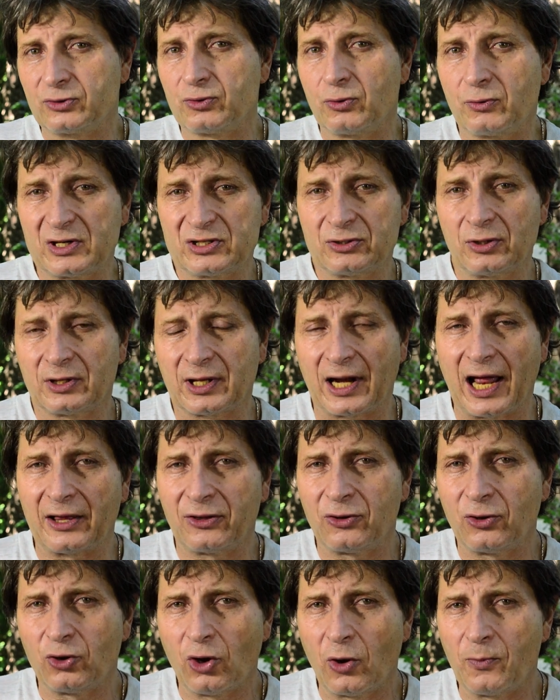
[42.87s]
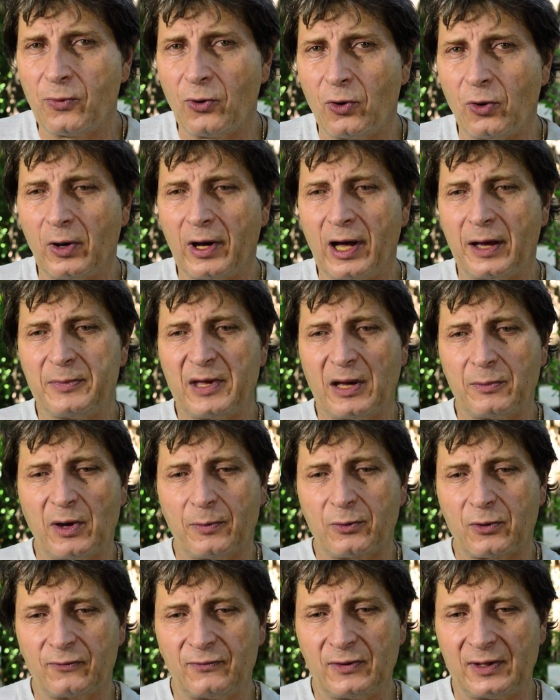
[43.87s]
Su questo tratto dopo abbiamo
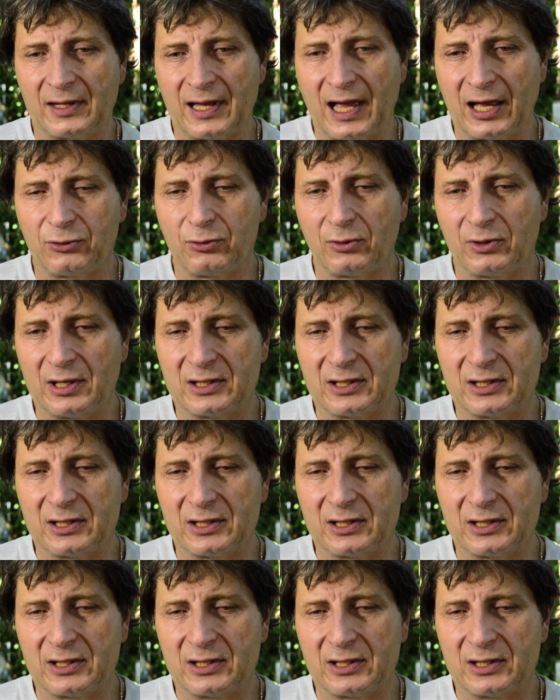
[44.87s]
approfittato